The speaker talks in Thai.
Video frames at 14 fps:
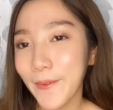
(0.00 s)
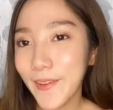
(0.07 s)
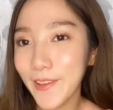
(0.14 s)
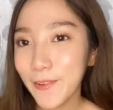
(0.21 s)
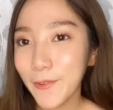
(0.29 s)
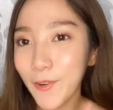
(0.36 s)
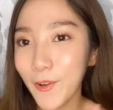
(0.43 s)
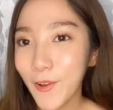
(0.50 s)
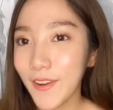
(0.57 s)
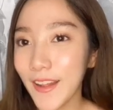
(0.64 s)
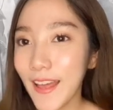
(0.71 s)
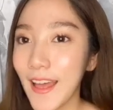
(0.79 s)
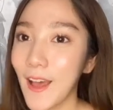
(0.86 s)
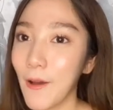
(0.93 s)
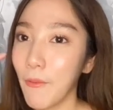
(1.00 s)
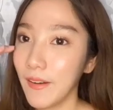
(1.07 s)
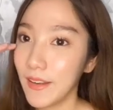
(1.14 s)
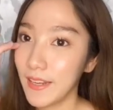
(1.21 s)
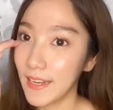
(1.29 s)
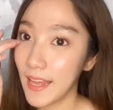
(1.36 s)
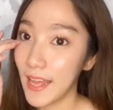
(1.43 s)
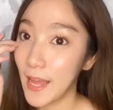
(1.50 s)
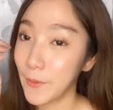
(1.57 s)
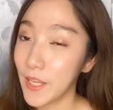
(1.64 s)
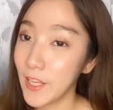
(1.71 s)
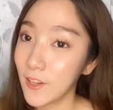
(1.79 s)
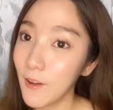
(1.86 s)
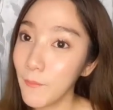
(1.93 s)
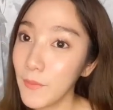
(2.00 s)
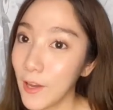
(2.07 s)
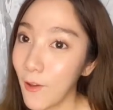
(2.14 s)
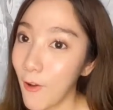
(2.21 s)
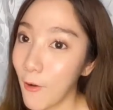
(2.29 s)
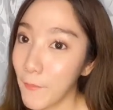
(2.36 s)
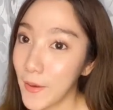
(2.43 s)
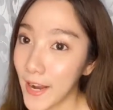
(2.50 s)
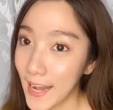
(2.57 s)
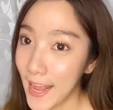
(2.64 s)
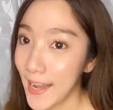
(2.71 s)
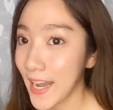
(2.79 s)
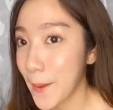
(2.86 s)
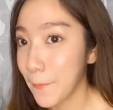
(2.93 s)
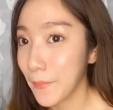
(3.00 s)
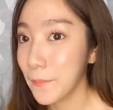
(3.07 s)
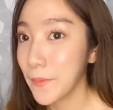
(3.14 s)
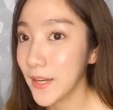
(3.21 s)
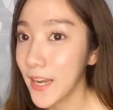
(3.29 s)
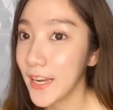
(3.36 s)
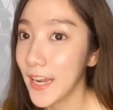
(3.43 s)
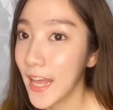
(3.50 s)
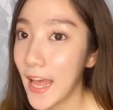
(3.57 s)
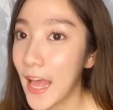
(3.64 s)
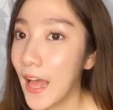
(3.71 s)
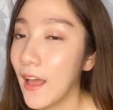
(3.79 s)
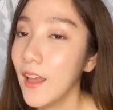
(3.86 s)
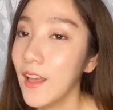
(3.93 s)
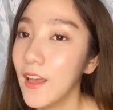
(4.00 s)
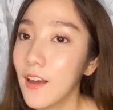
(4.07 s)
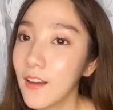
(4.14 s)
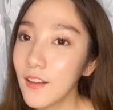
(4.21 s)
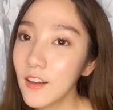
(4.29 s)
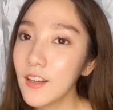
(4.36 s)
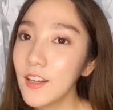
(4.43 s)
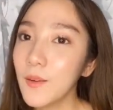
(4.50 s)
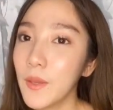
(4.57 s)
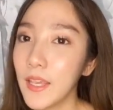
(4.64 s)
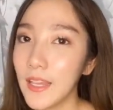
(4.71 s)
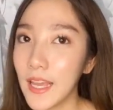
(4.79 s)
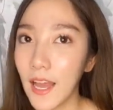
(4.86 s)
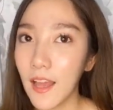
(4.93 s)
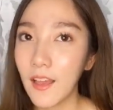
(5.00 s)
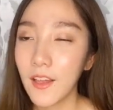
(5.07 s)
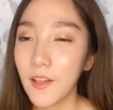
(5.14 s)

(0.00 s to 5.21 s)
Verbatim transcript: เพื่อนๆทุกคนนะคะวันนี้นะคะพี่ก็มีของมาแนะนำเพื่อนๆนะคะก็คือพี่อะ